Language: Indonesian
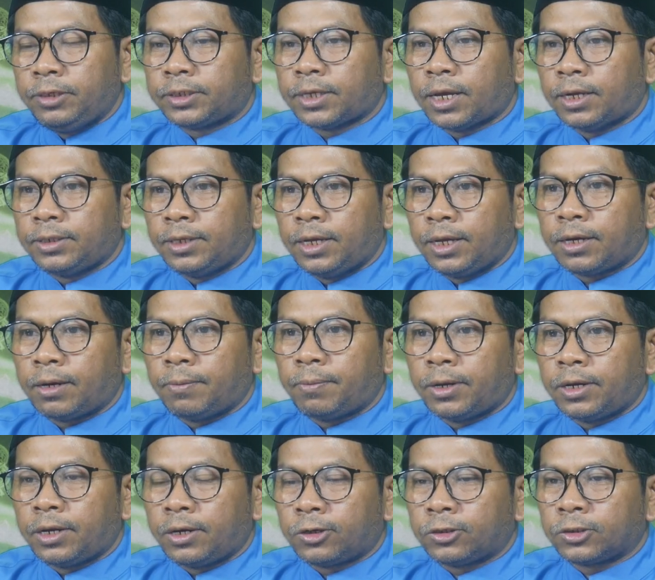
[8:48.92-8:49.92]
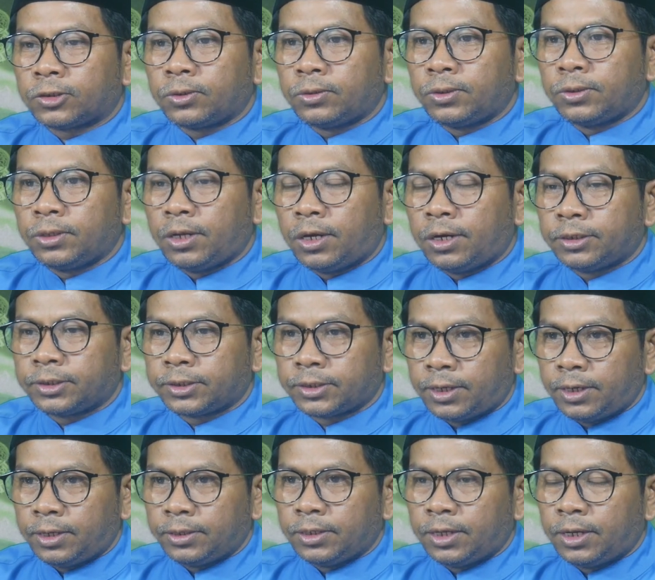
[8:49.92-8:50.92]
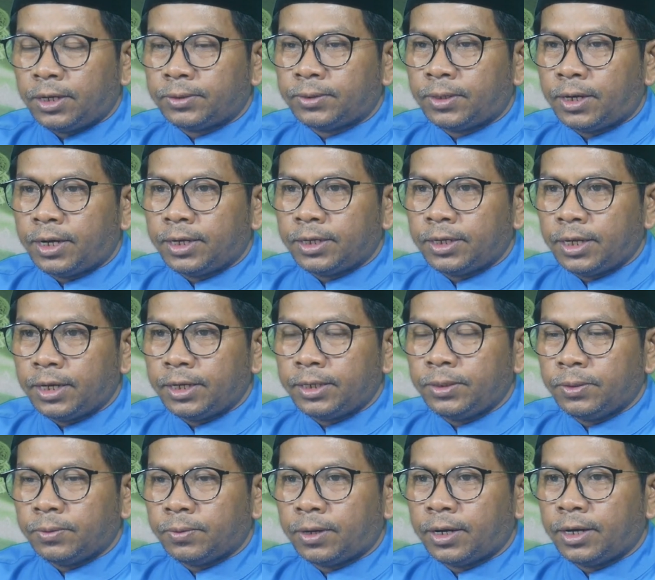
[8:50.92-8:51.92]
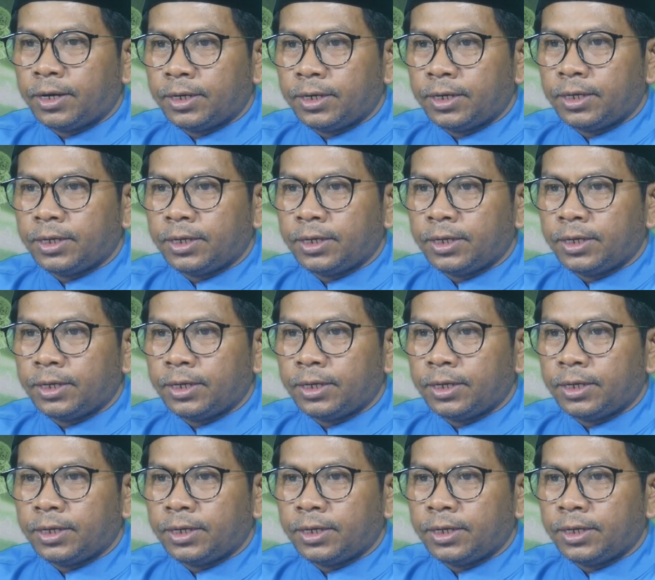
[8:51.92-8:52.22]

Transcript: misalnya kepada Rasulullah Sallallahu Alaihi wa